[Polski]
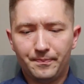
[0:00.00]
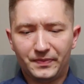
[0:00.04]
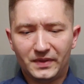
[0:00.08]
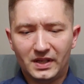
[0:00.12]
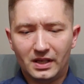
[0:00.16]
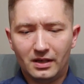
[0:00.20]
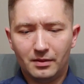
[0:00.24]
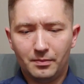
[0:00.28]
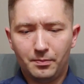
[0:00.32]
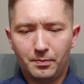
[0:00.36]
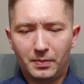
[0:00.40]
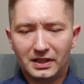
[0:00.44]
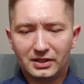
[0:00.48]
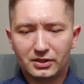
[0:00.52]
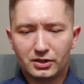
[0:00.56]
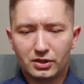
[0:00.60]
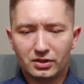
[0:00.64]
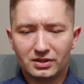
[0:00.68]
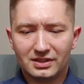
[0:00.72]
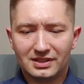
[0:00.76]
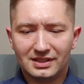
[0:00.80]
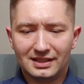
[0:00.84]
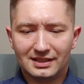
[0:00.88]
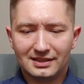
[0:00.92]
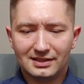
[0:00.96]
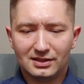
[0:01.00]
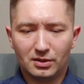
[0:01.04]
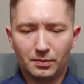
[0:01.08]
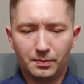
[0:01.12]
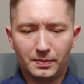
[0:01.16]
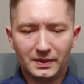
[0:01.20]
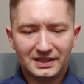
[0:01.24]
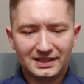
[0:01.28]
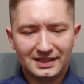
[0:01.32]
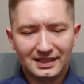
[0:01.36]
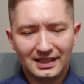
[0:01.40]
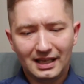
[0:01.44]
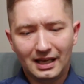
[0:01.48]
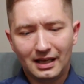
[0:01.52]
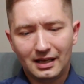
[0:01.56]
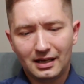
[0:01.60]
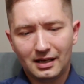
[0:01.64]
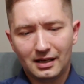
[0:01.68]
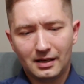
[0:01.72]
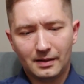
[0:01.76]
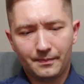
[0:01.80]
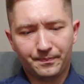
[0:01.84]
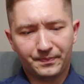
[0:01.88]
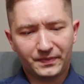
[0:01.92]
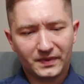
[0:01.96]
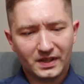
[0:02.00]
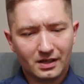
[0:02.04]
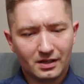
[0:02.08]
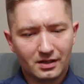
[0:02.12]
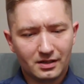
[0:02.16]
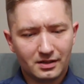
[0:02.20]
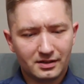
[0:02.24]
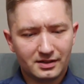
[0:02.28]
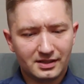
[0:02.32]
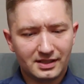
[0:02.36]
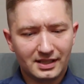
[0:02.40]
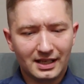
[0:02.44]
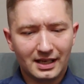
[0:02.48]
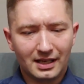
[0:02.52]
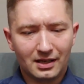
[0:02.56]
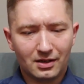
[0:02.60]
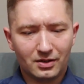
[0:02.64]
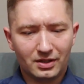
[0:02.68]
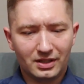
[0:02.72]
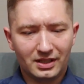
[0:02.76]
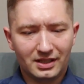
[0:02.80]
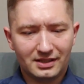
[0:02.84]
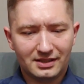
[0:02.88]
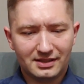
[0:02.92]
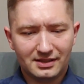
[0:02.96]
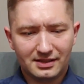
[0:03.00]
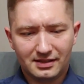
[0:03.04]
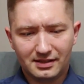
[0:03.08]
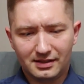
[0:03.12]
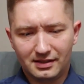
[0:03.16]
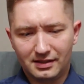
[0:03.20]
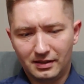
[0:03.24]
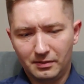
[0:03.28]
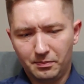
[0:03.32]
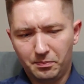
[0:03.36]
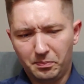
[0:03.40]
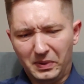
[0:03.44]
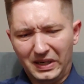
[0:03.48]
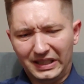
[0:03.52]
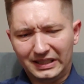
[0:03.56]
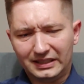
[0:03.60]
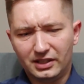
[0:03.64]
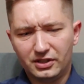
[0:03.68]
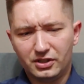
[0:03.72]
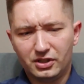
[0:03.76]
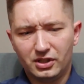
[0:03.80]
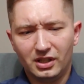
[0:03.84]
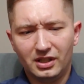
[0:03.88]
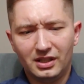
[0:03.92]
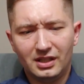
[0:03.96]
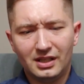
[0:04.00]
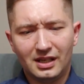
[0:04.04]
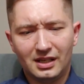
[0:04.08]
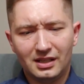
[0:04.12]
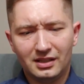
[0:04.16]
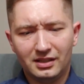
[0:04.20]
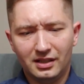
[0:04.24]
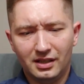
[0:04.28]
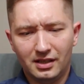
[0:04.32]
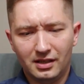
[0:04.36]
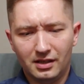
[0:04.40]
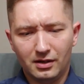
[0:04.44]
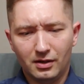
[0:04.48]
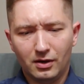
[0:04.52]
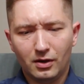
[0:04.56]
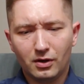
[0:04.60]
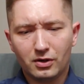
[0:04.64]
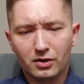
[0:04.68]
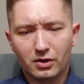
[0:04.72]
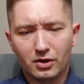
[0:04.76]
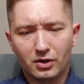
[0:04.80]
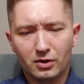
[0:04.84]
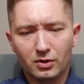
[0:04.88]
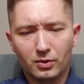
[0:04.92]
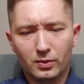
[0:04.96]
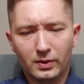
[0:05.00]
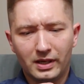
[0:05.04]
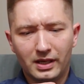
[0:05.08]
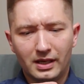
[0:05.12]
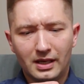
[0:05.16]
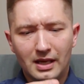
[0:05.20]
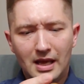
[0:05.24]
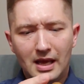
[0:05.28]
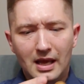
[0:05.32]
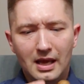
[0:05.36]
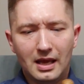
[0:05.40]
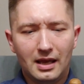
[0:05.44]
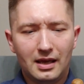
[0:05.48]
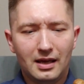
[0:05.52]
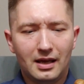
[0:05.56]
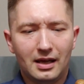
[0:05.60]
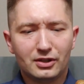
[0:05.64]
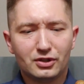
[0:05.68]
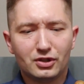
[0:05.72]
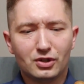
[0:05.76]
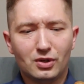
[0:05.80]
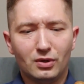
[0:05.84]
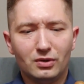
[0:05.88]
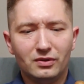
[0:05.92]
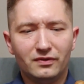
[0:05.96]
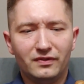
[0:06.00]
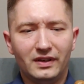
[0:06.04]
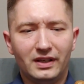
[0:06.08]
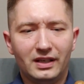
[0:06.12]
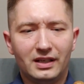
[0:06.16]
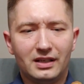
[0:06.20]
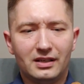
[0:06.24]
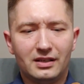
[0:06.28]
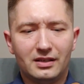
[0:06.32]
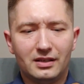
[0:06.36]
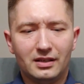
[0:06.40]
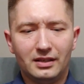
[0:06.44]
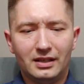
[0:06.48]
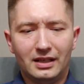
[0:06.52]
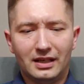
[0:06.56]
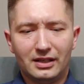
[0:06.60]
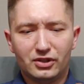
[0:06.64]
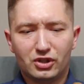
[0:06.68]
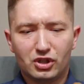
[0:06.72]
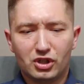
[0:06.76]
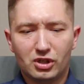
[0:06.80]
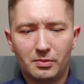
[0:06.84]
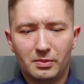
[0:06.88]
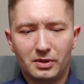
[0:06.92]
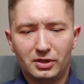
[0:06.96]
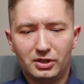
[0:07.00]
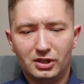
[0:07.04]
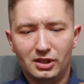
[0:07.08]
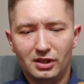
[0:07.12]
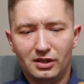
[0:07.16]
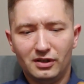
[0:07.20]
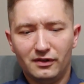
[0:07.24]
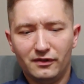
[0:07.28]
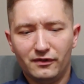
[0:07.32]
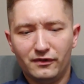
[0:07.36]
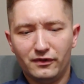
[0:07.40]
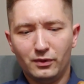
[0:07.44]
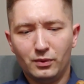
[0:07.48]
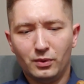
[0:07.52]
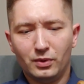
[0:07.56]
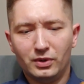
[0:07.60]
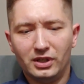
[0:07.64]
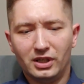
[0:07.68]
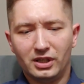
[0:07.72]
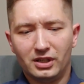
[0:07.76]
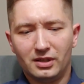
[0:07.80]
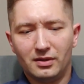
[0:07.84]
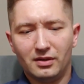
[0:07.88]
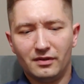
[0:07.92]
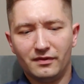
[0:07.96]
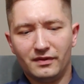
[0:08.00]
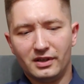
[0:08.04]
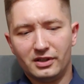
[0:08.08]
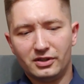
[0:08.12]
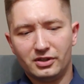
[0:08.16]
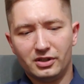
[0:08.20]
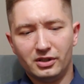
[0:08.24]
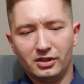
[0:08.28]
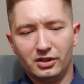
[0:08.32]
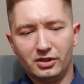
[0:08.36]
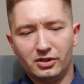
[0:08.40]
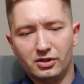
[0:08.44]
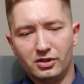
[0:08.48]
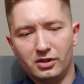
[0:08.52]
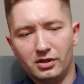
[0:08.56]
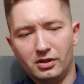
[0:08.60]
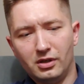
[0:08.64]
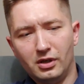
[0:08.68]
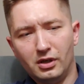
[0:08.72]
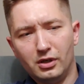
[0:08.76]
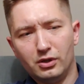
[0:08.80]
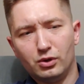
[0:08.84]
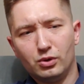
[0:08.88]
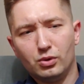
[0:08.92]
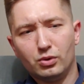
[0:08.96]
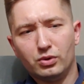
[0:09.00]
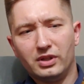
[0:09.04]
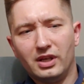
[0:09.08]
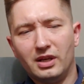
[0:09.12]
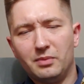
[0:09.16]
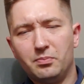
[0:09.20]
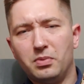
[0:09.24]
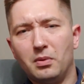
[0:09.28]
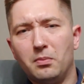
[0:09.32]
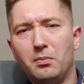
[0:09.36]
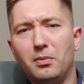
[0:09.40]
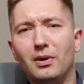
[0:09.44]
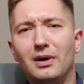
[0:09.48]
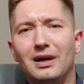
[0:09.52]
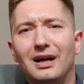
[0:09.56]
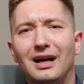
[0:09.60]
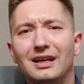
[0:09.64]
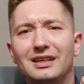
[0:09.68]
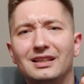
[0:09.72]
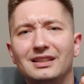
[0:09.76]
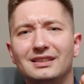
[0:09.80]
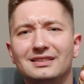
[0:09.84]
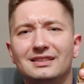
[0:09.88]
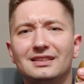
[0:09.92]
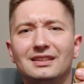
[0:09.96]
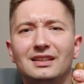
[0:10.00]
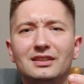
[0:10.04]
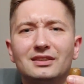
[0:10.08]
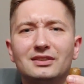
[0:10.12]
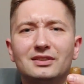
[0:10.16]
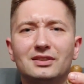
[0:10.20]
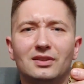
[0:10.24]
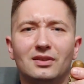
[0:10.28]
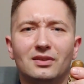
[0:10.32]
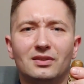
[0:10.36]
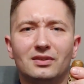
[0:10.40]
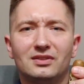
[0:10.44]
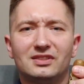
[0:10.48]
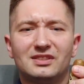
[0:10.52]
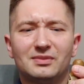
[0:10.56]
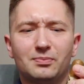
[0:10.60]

E, patrząc na stopę cygara, cygaro jest praktycznie idealnie okrągłe, aczkolwiek jak trzyma się w dłoniach, to mam wrażenie, że tutaj po bokach jest nieco